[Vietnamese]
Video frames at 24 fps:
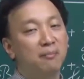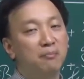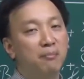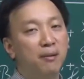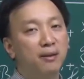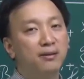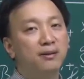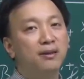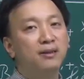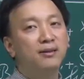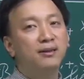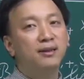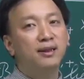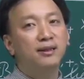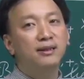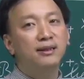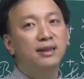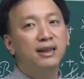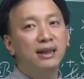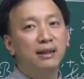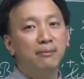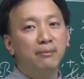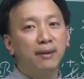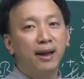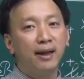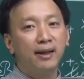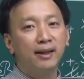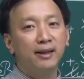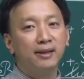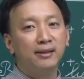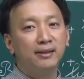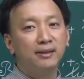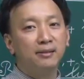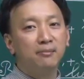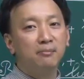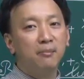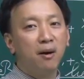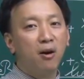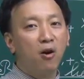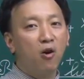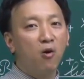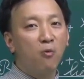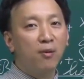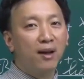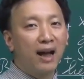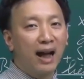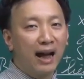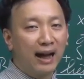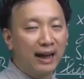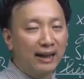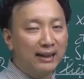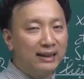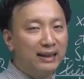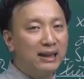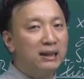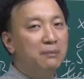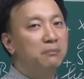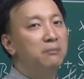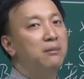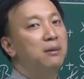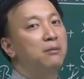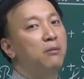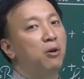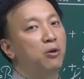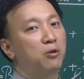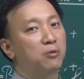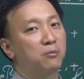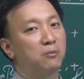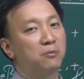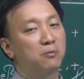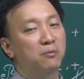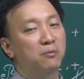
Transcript: mà chương trình thi năm nay thì bao gồm cả kiến thức 11